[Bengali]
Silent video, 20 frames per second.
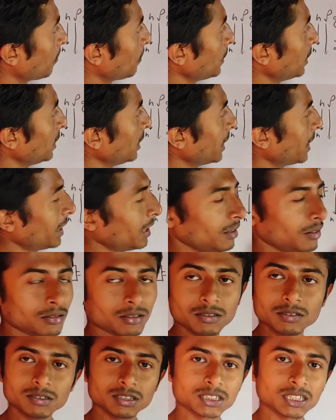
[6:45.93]
বি এর
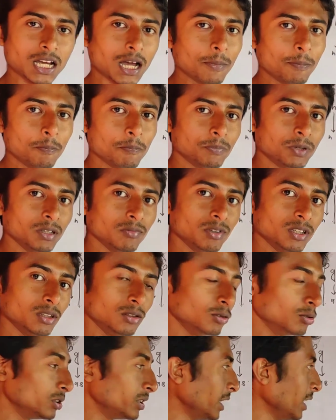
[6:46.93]
চাপ বি
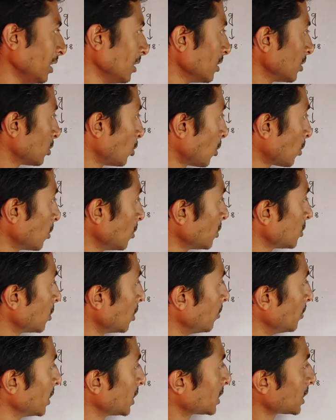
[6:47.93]
বিন্দুতে তরল
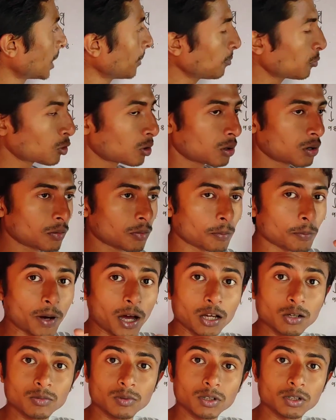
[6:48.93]
স্তম্ভের চাপ
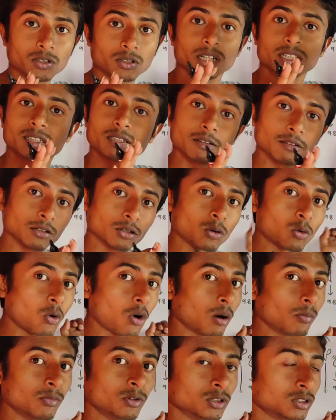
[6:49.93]
বায়ুমণ্ডলের থেকে তো
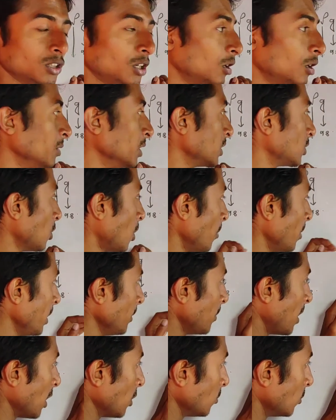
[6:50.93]
কম হতে হবে তবেই
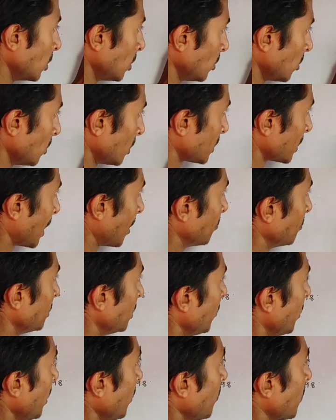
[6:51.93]
বায়ুমণ্ডল চাপ
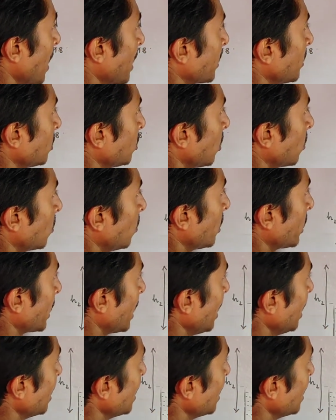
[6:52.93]
দেবে বাকি তরলটা